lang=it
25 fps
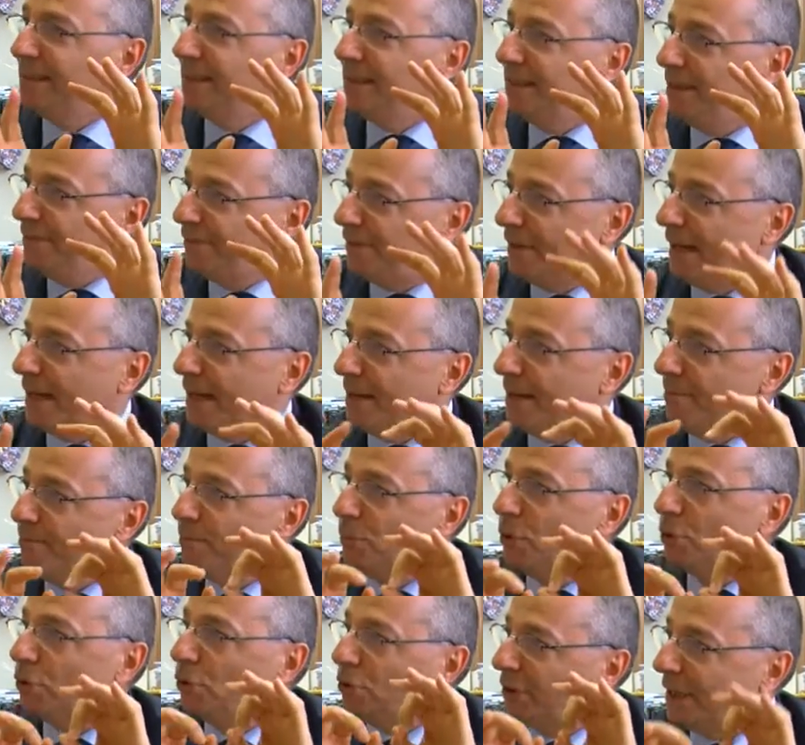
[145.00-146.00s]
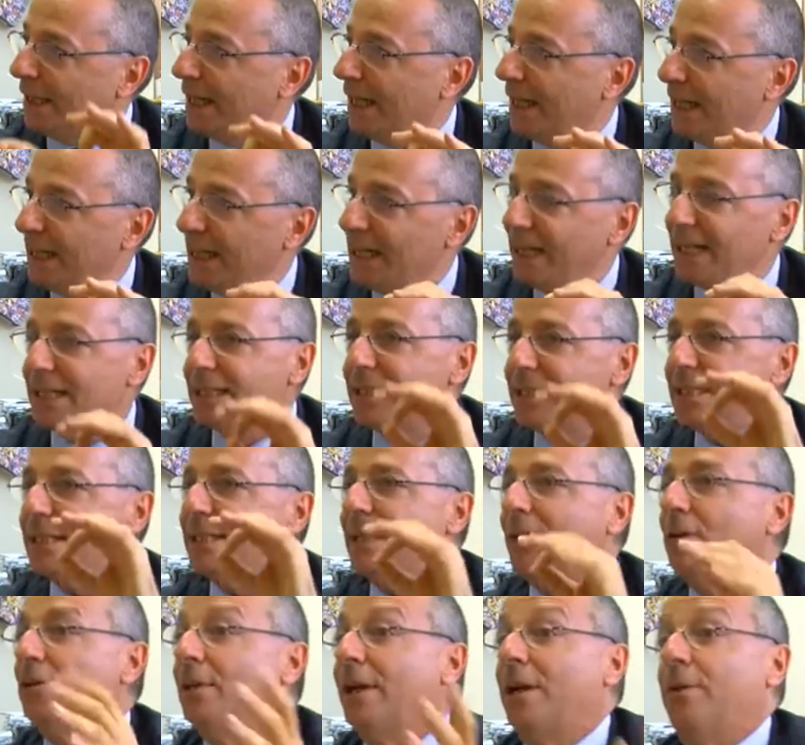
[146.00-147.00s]
di fare in modo tale che ci
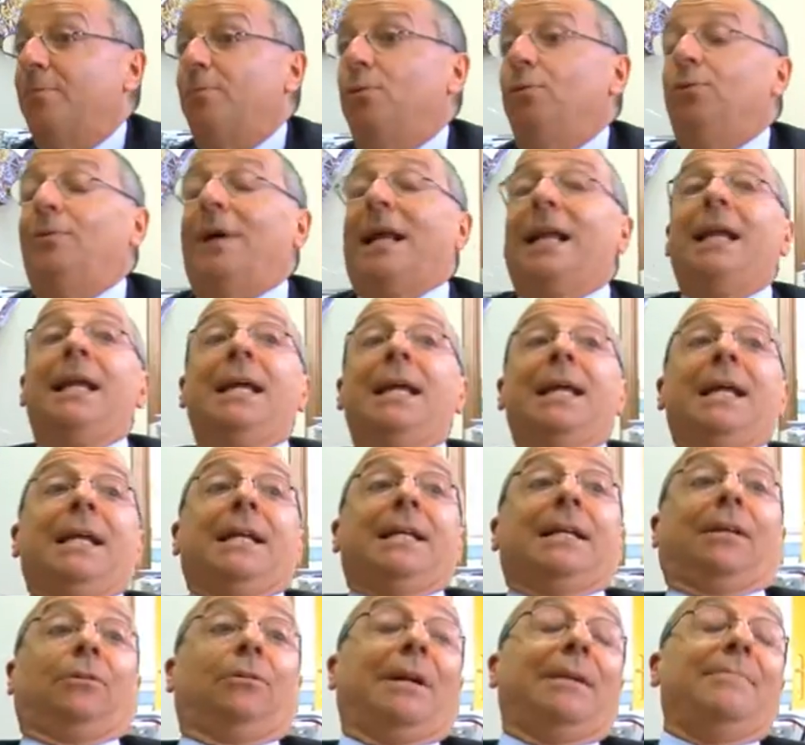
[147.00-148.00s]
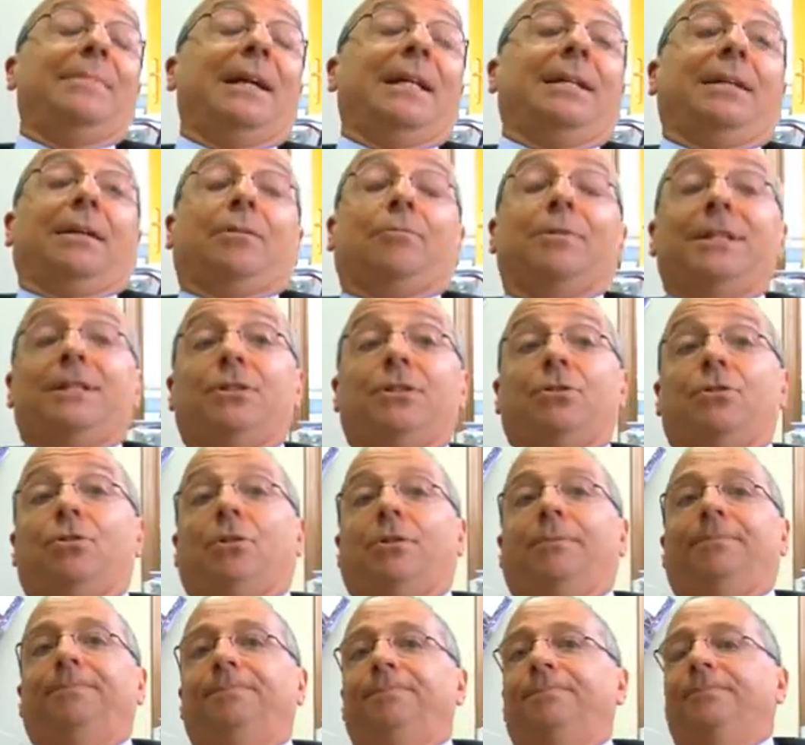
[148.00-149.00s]
sia l'orario puntuale. Naturalmente
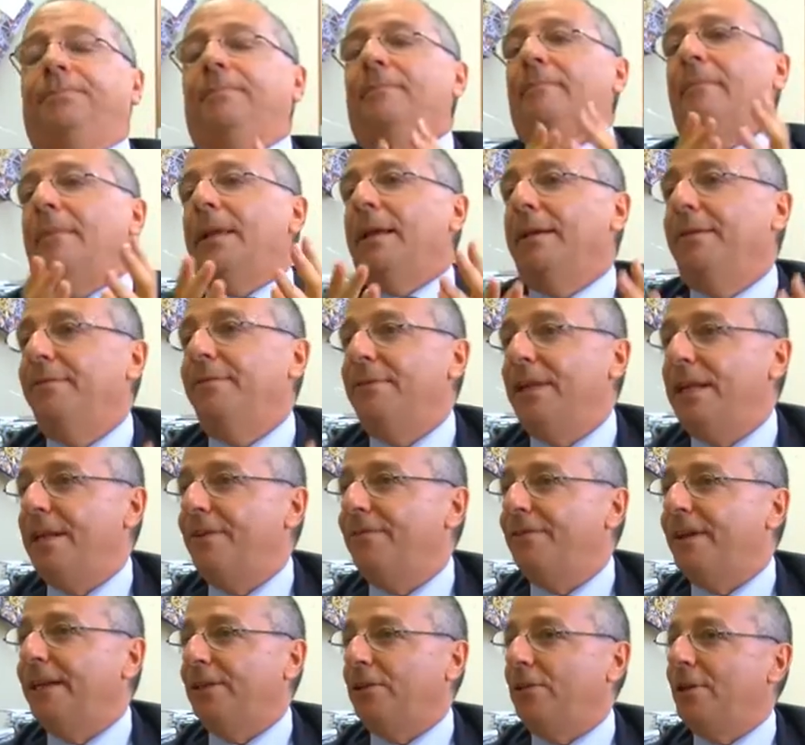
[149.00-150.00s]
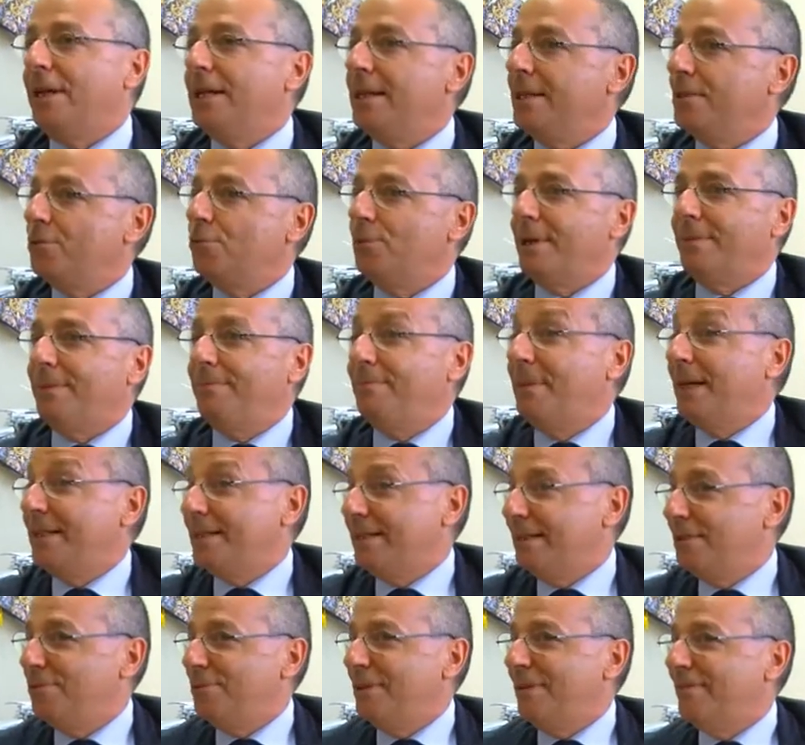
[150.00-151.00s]
questo viene fatto anche sulla
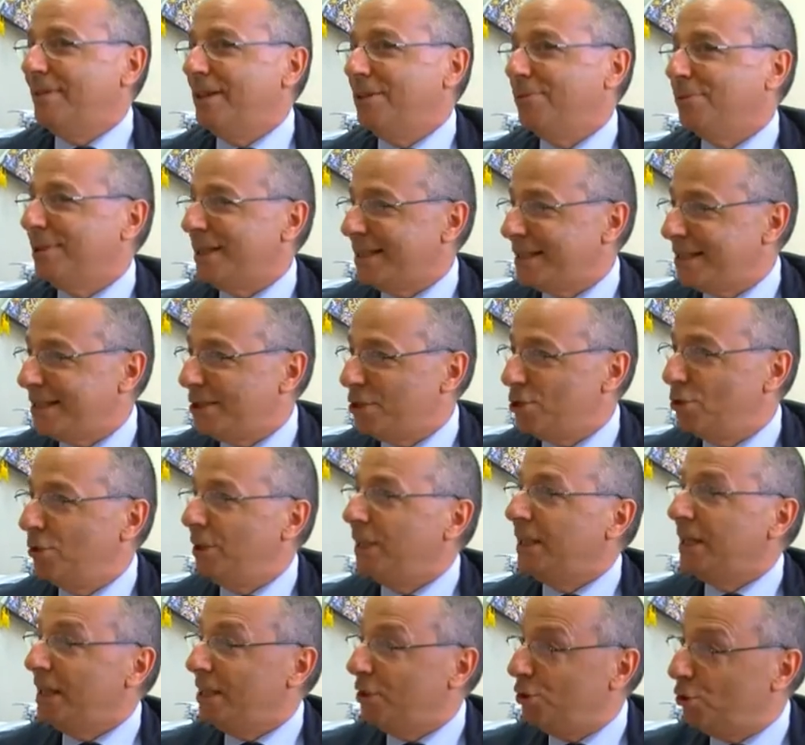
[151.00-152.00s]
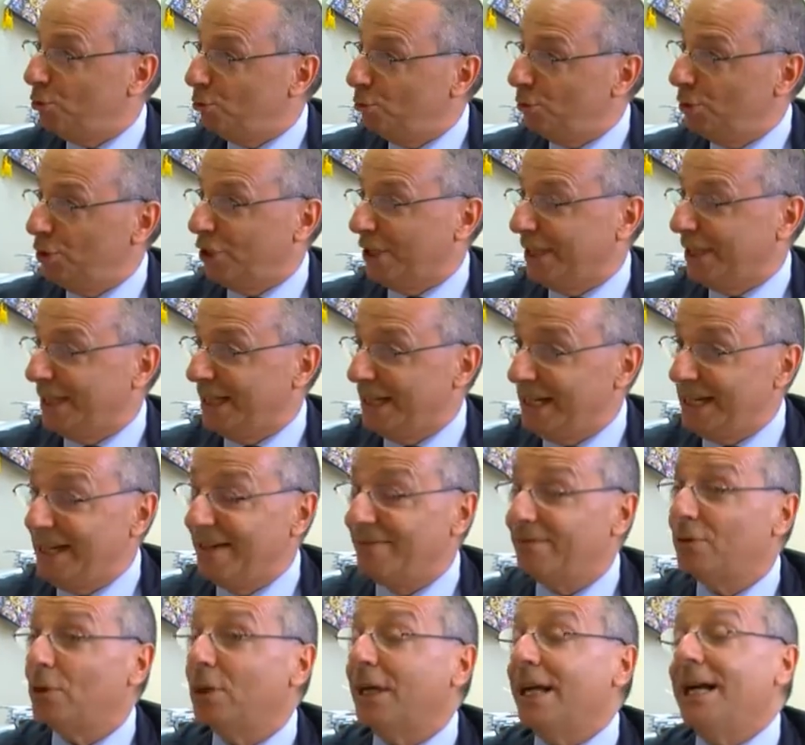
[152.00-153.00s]
base di una valutazione del giudice e degli
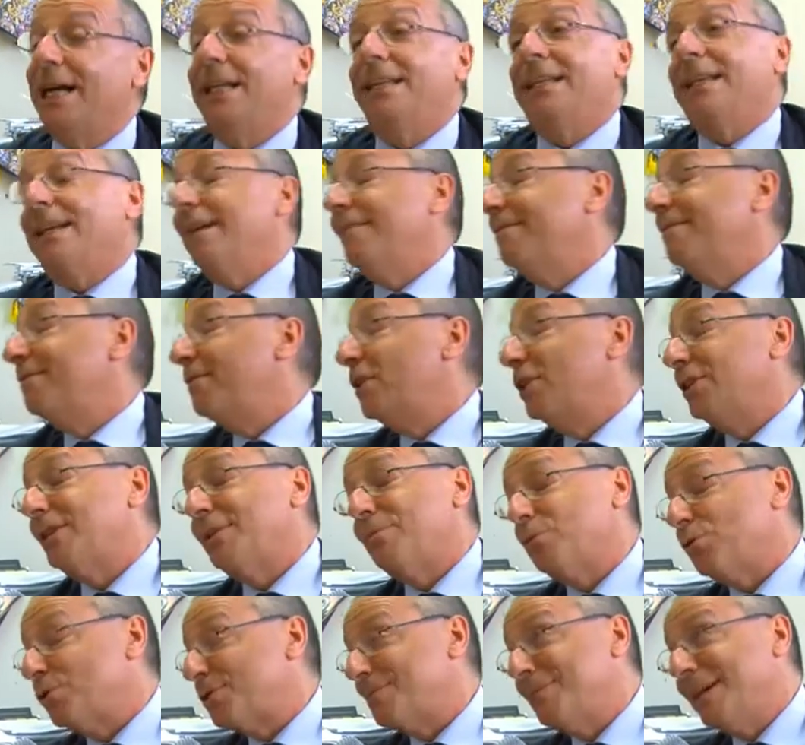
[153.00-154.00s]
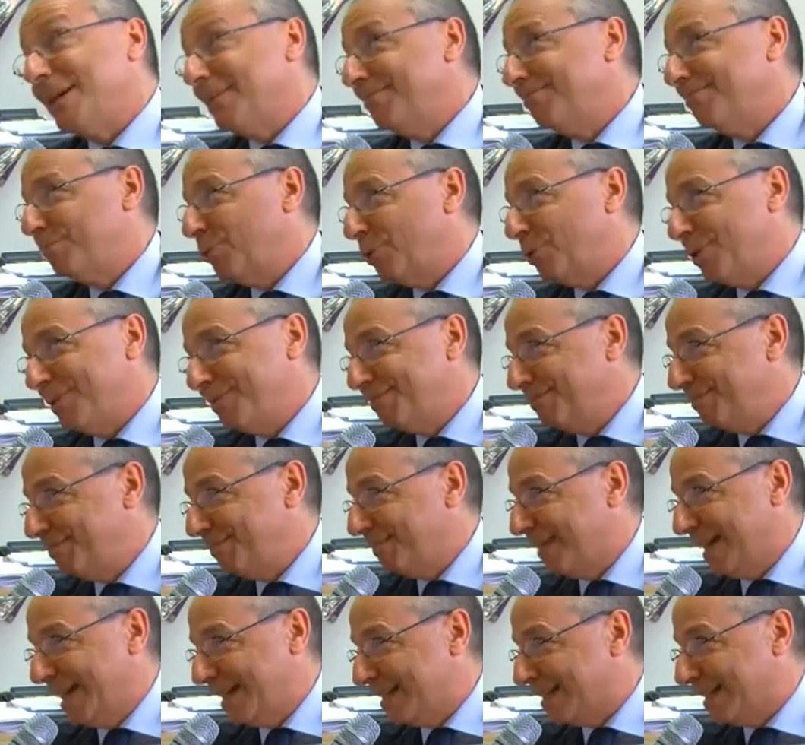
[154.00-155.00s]
avvocati che a volte può, può
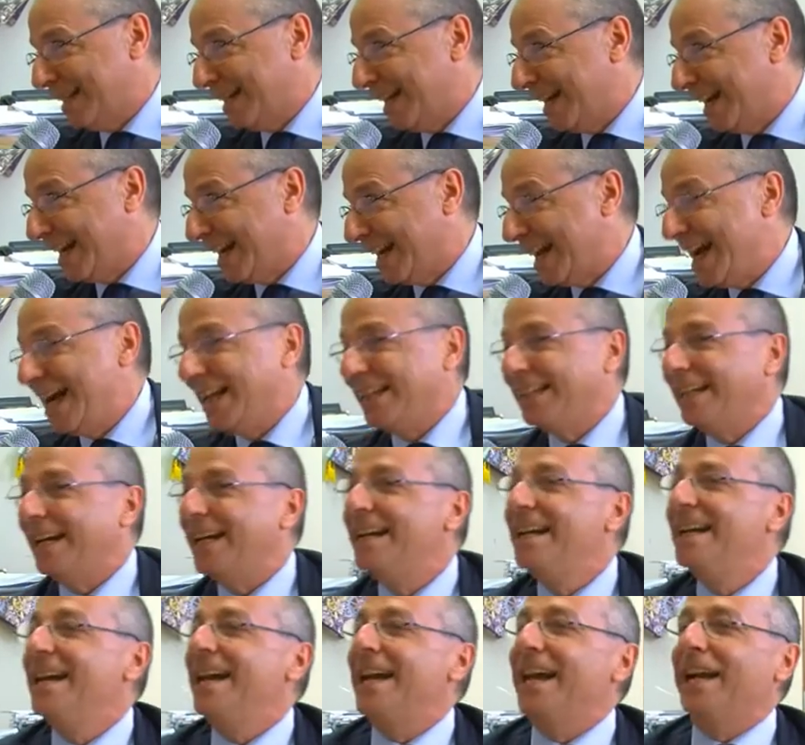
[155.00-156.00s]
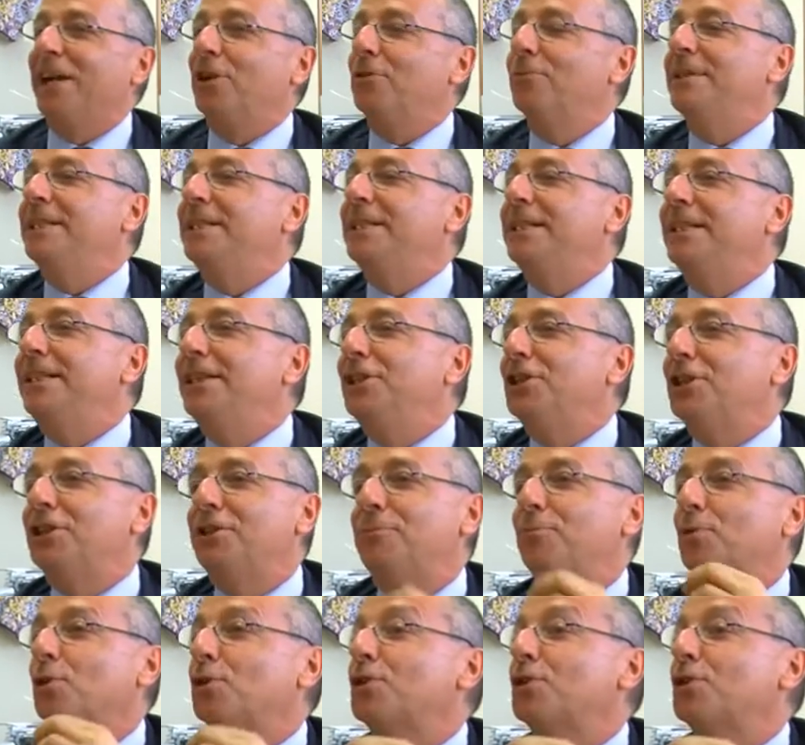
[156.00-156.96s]
essere errata e come si dice si può